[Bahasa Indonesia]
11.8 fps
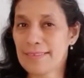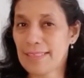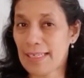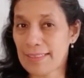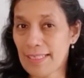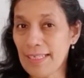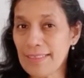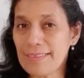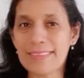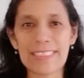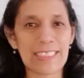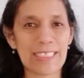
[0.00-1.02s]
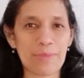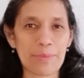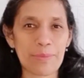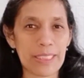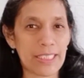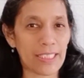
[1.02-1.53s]
Karena kita
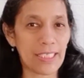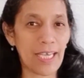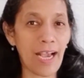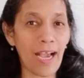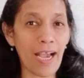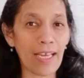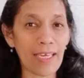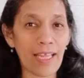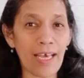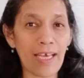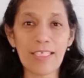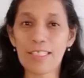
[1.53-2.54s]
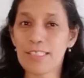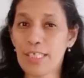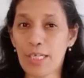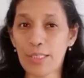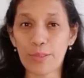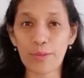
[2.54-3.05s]
memiliki Allah
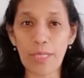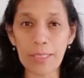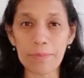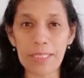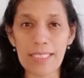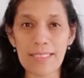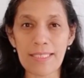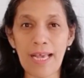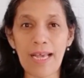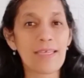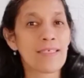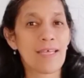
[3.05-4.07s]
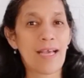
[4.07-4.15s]
yang luar biasa,